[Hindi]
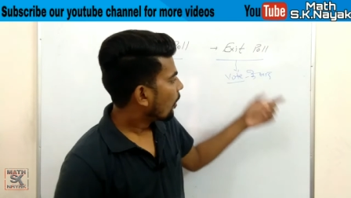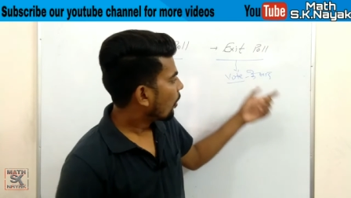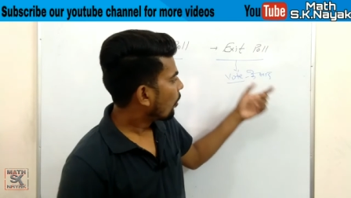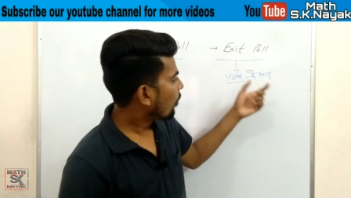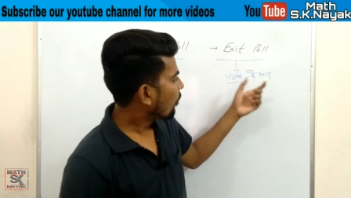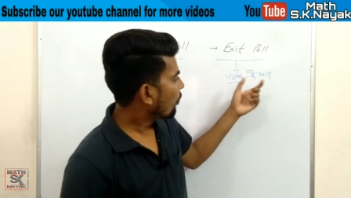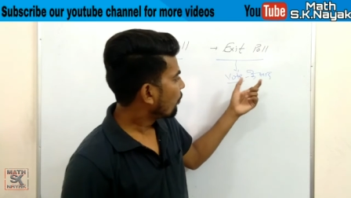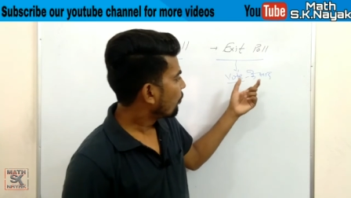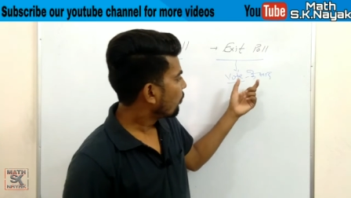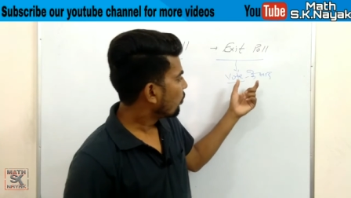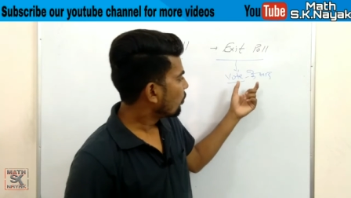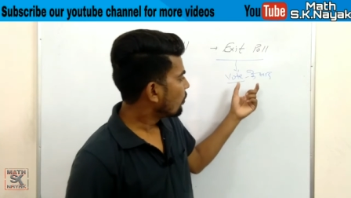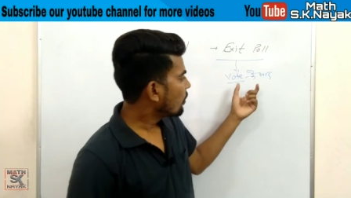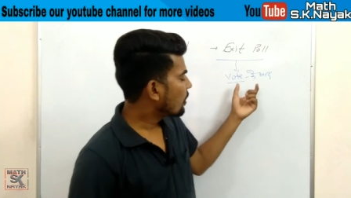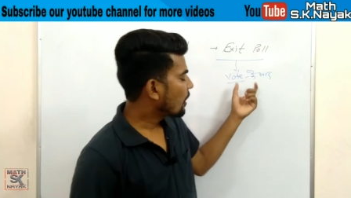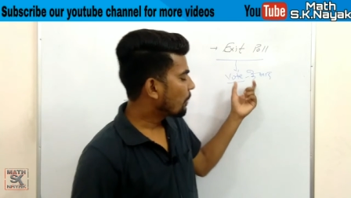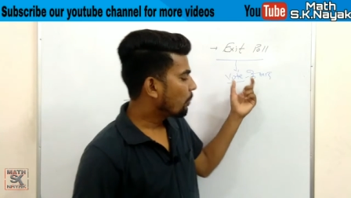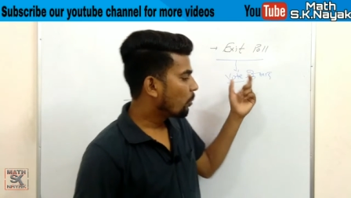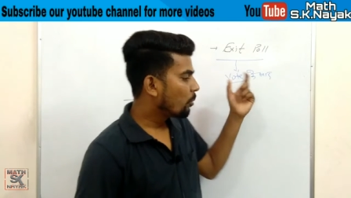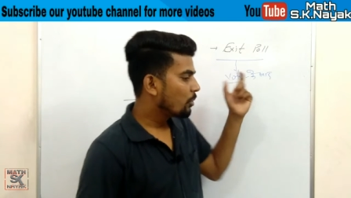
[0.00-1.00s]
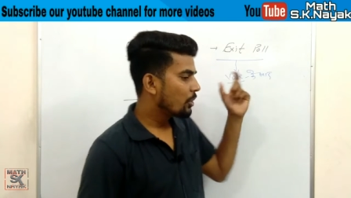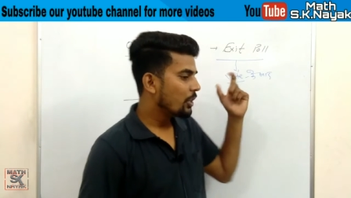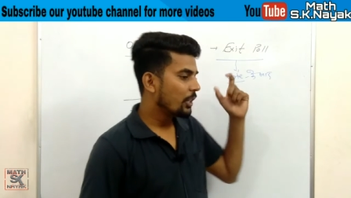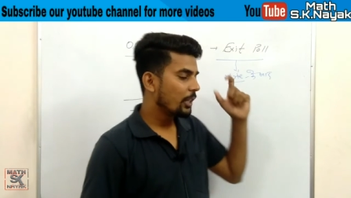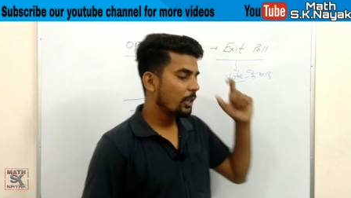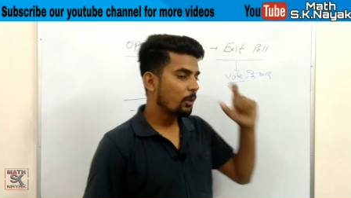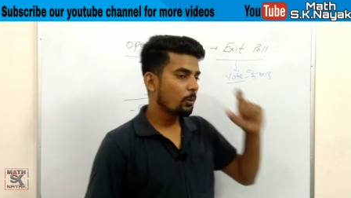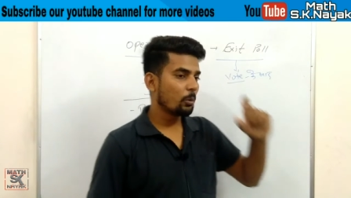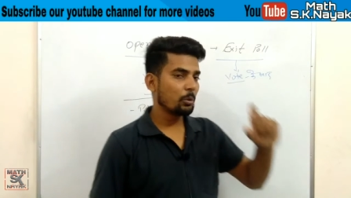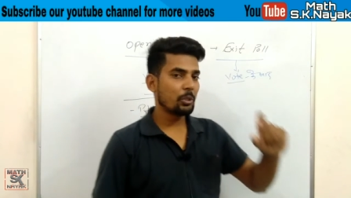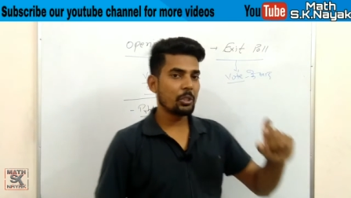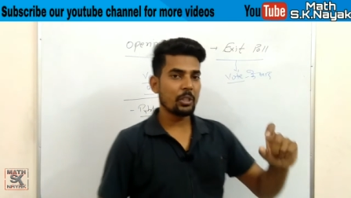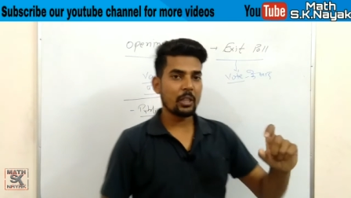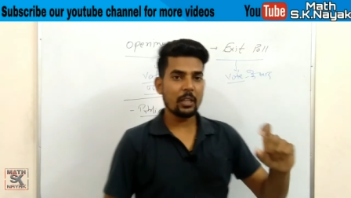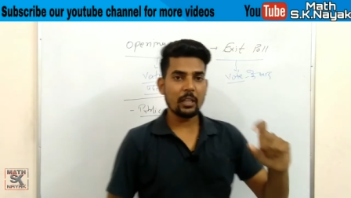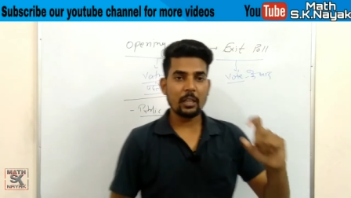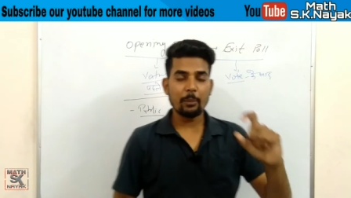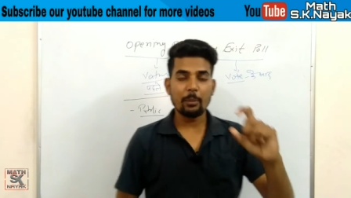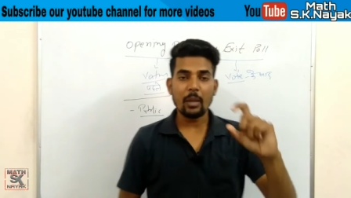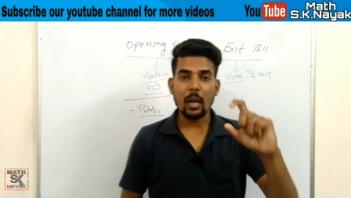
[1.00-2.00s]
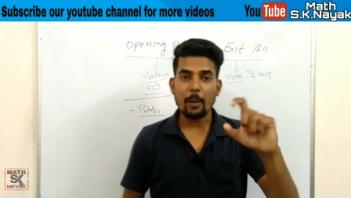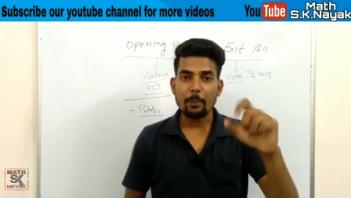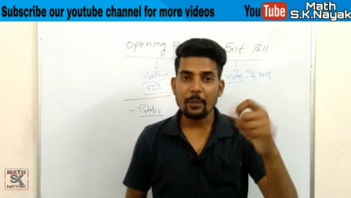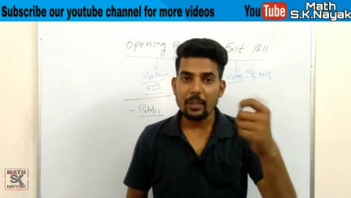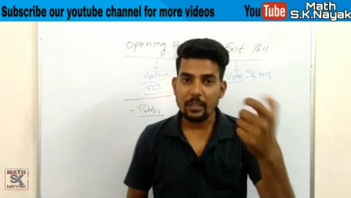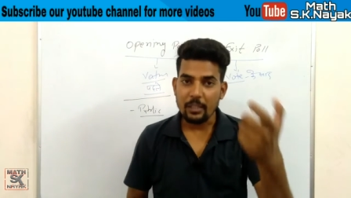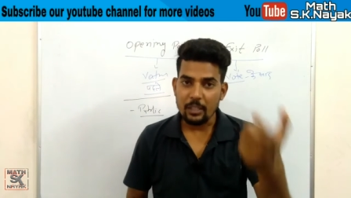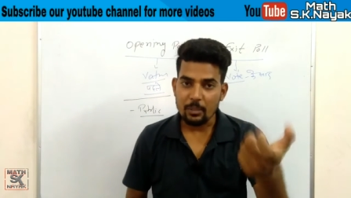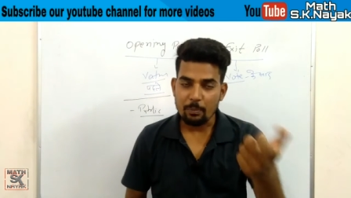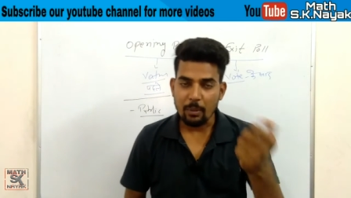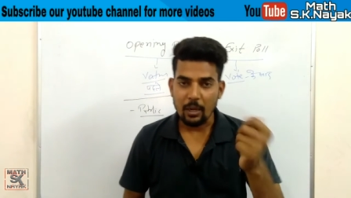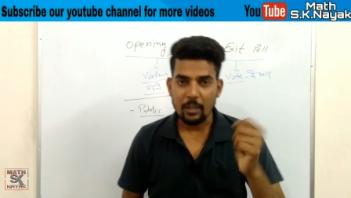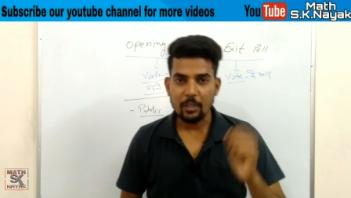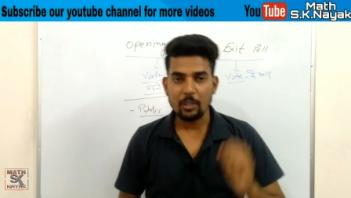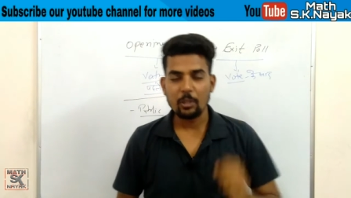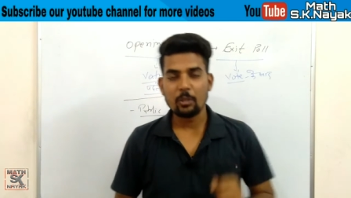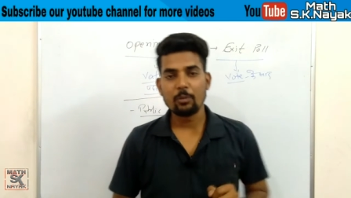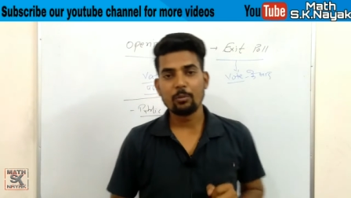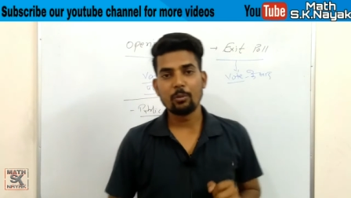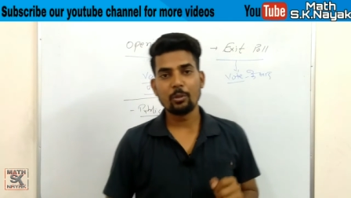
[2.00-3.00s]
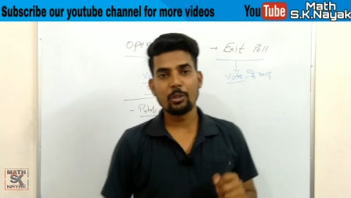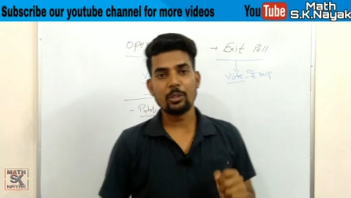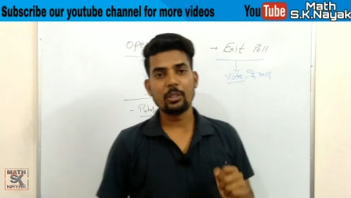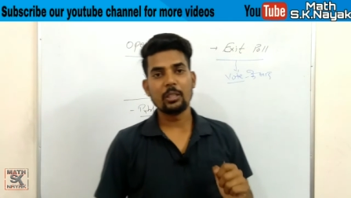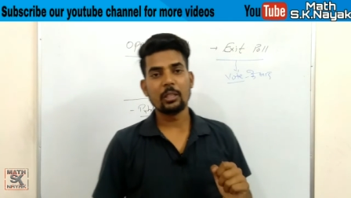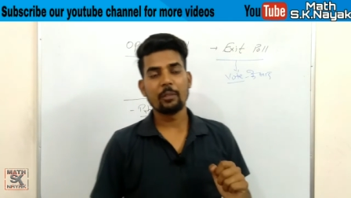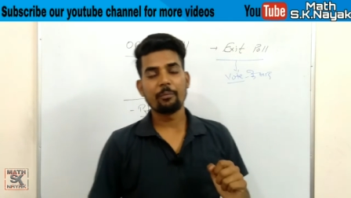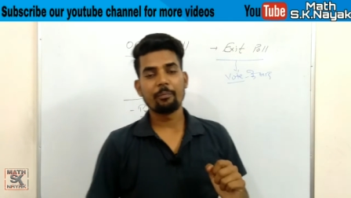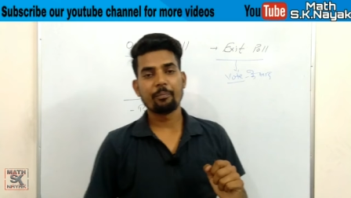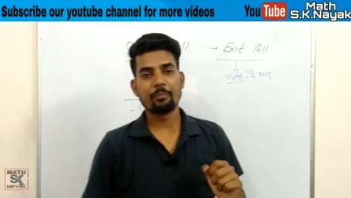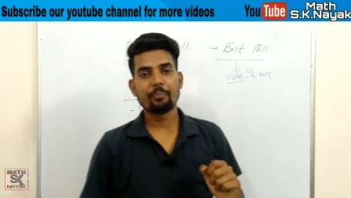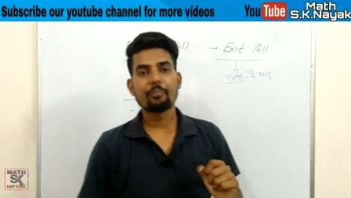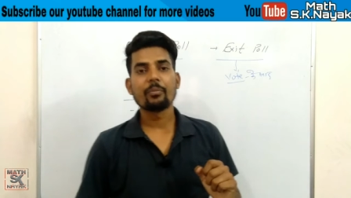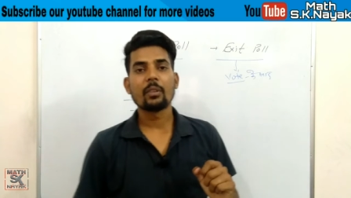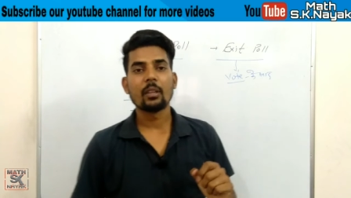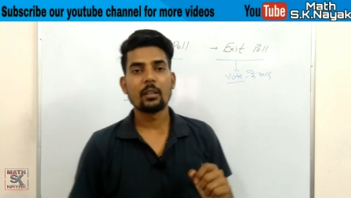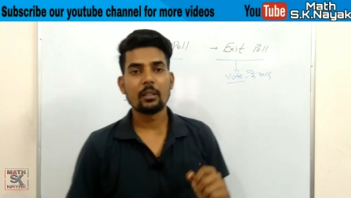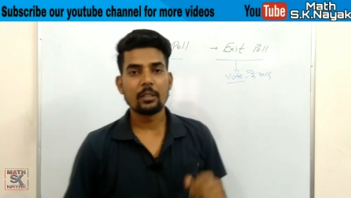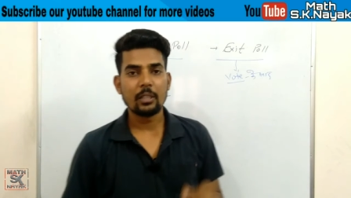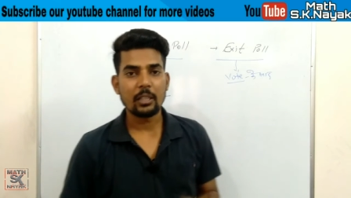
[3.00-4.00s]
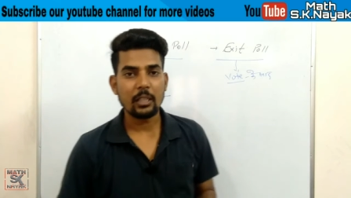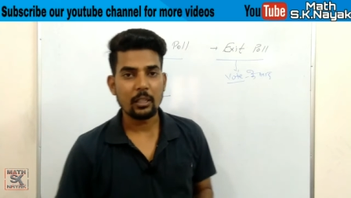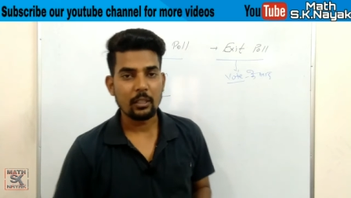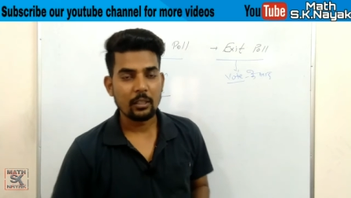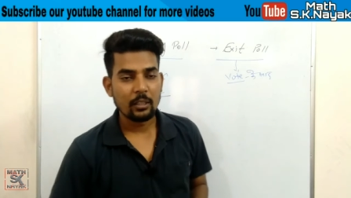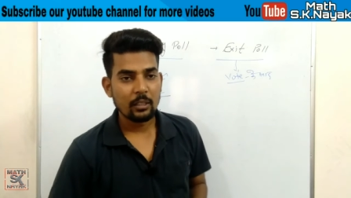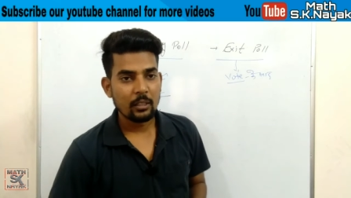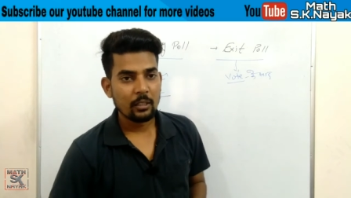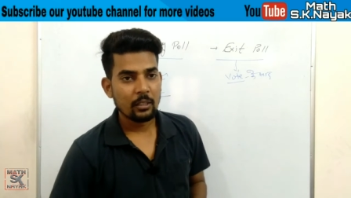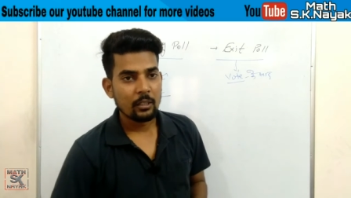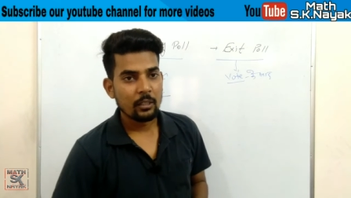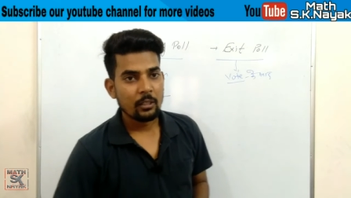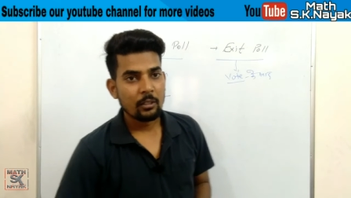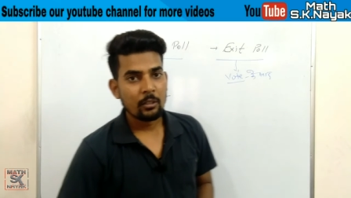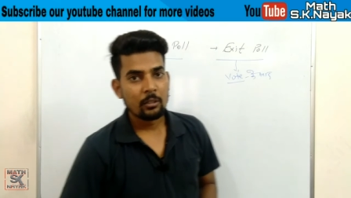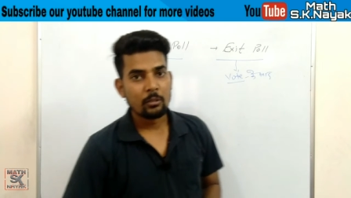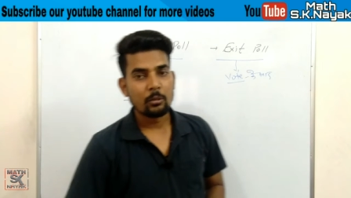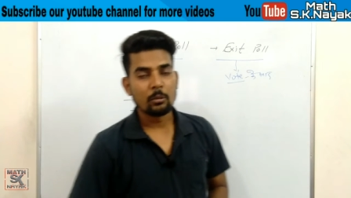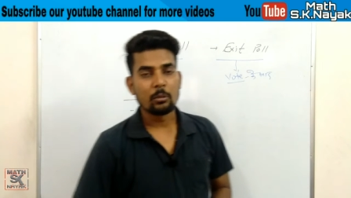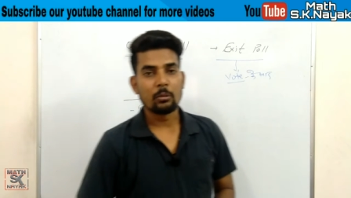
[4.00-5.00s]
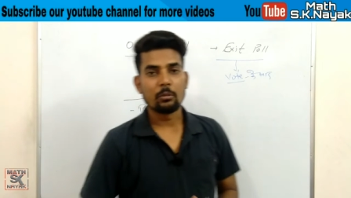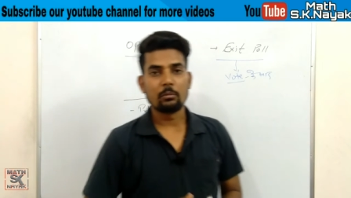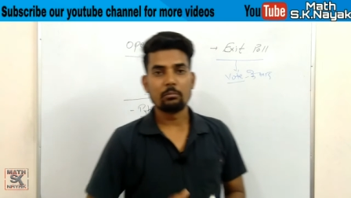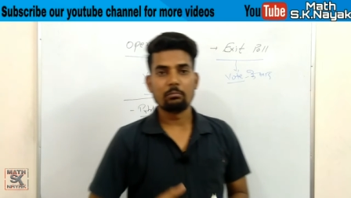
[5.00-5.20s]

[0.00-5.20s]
और उनसे पूछने की कोशिश करेंगे भी आपने किस पार्टी को वोट दिया ठीक है तो